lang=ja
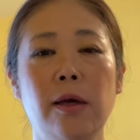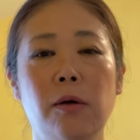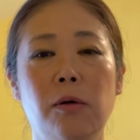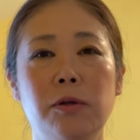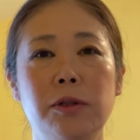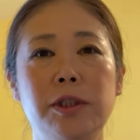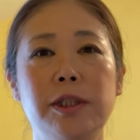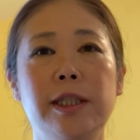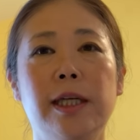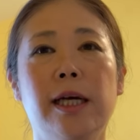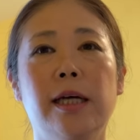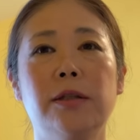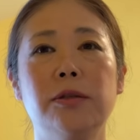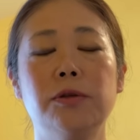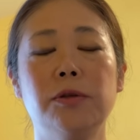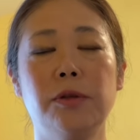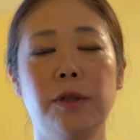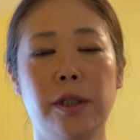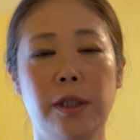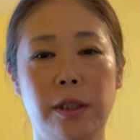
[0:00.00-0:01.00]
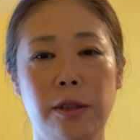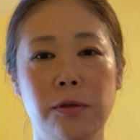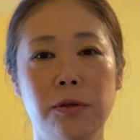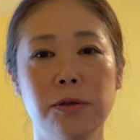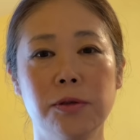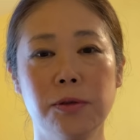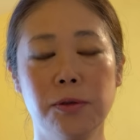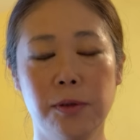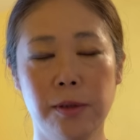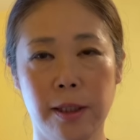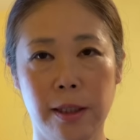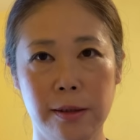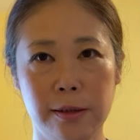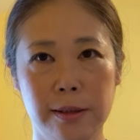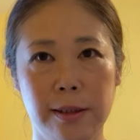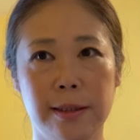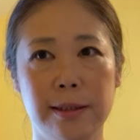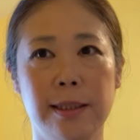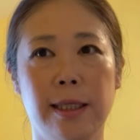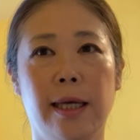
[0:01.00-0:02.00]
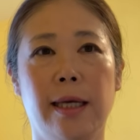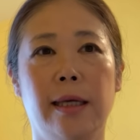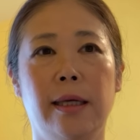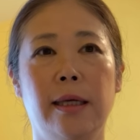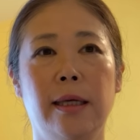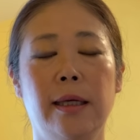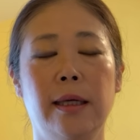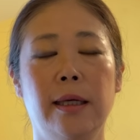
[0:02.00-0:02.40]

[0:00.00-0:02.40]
お時間ある時にどうぞご覧ください。